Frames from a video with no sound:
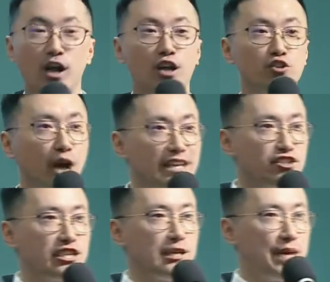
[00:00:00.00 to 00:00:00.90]
赚
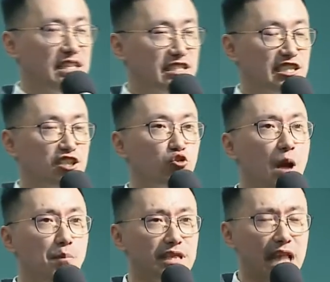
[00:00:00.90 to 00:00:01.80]
取平时赚
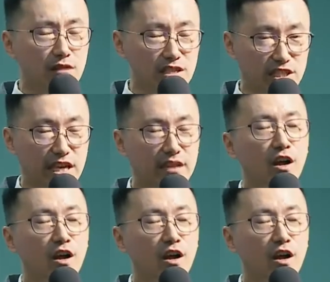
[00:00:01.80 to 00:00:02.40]
不到的钱，